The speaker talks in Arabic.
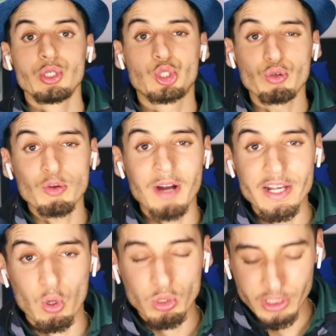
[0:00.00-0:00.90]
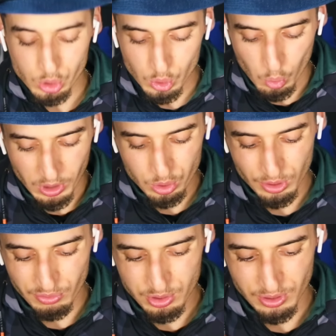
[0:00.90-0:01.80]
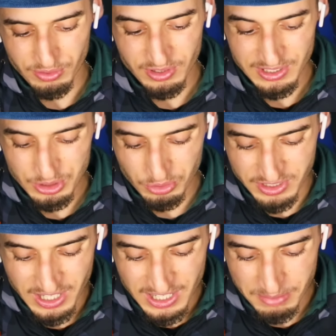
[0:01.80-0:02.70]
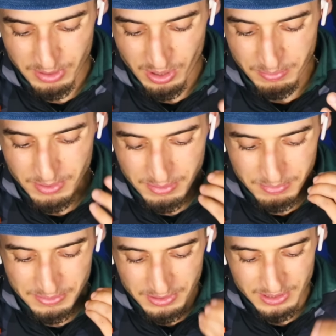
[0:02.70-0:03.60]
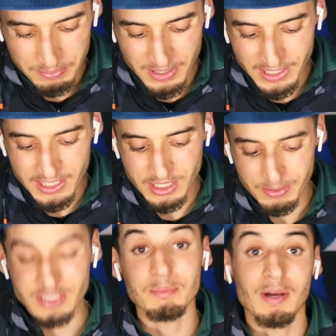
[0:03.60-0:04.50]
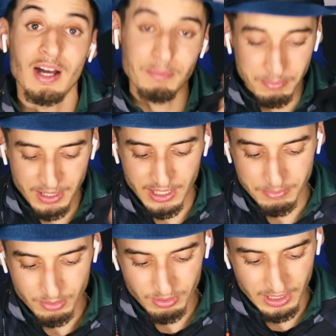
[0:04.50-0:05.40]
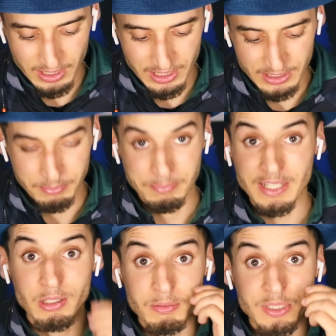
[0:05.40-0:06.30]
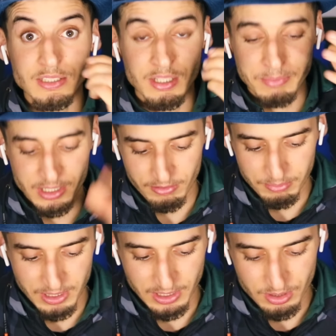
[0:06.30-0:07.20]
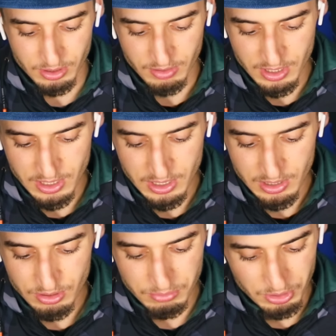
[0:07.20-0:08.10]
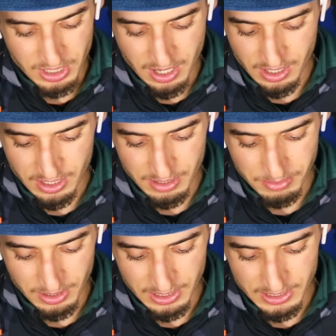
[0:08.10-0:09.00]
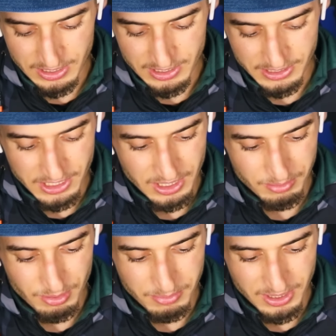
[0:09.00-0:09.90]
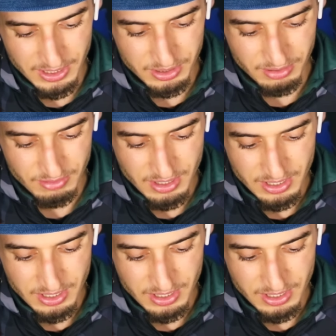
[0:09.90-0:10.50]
شوفوا معايا اخوتي الصور شوف شوف شوف الدراري ما, ما, ما الماكله جابتها معاها من المغرب والله العظيم ما عطاهمش حتى الماكله في المطار شوف شوف المدرب الرئيس كيشربوا الماء شوف